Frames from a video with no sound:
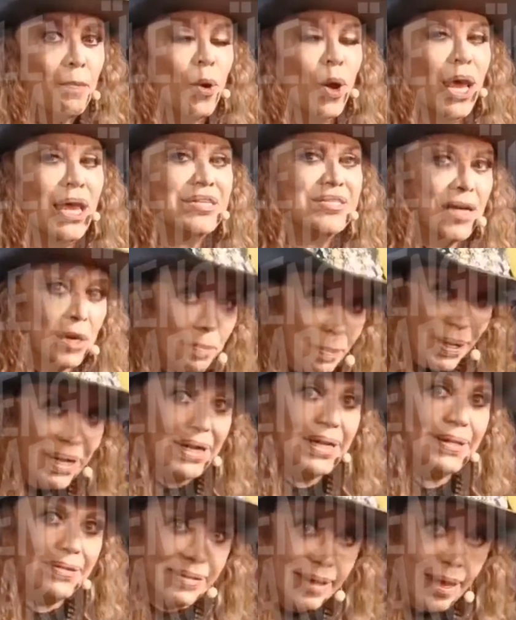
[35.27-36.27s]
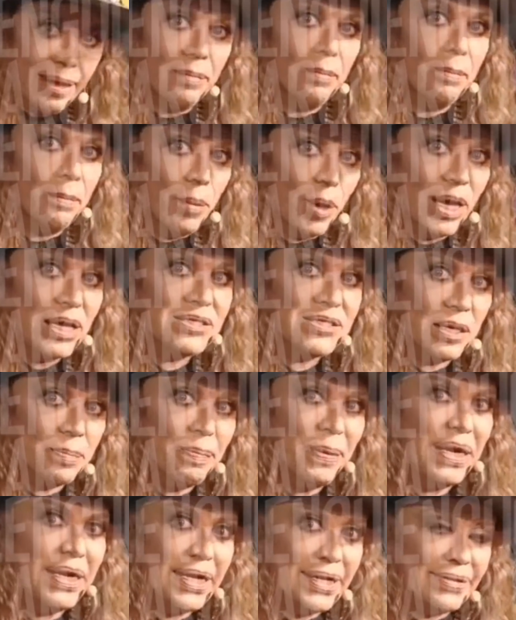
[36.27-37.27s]
Voy a ser perrita, voy a
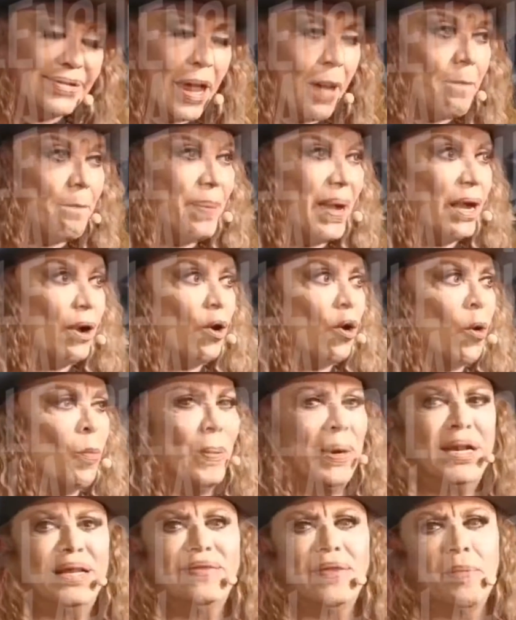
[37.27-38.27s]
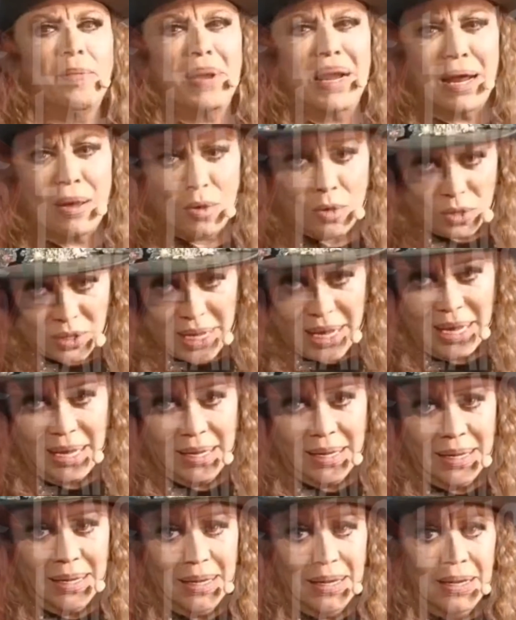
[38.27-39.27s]
ser perrita, pero no perrita mala onda.
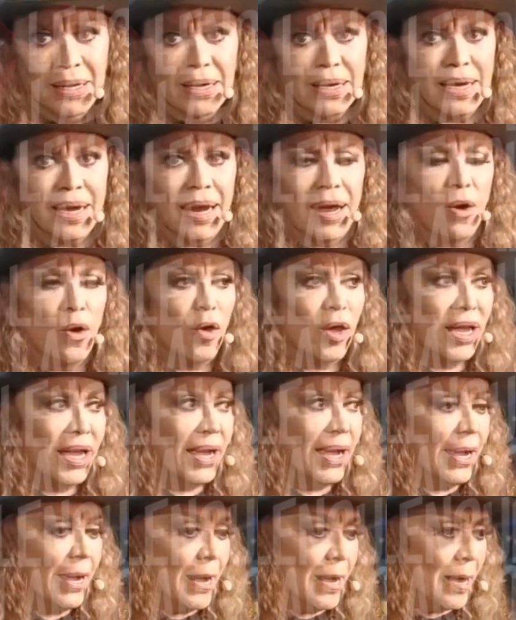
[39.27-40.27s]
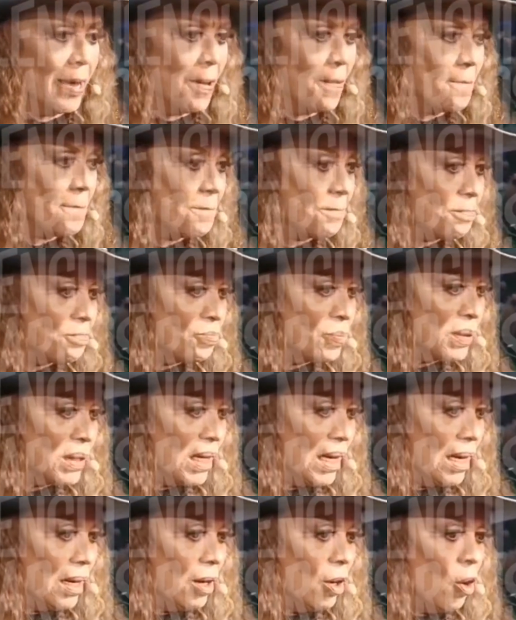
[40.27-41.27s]
Creo que
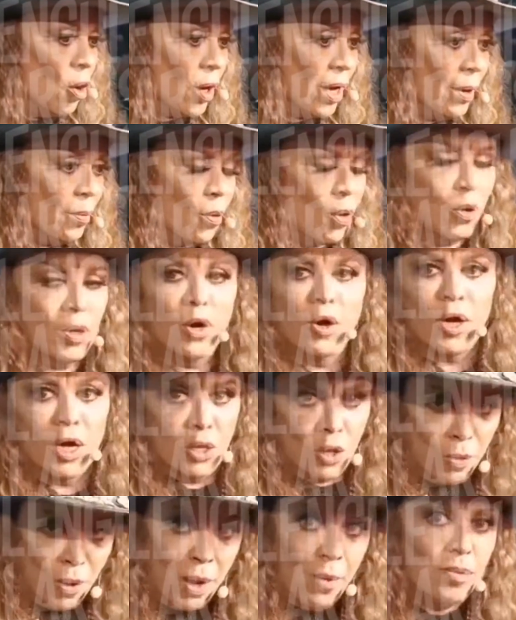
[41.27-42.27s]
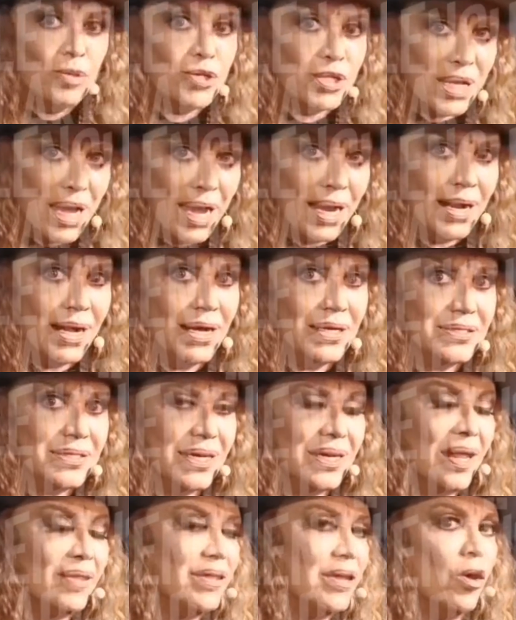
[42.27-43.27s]
lo que, lo que yo voy a buscar es
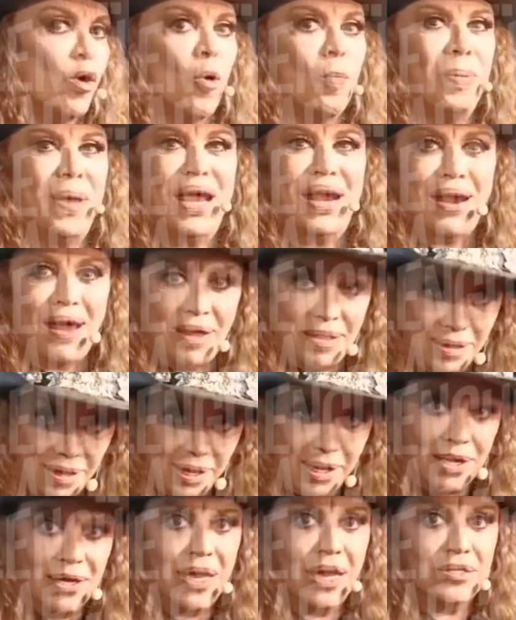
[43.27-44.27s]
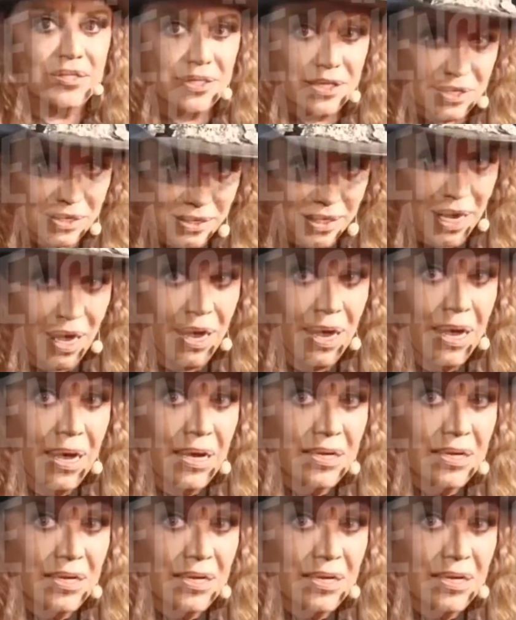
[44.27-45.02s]
que nadie copie a nadie que ya exista,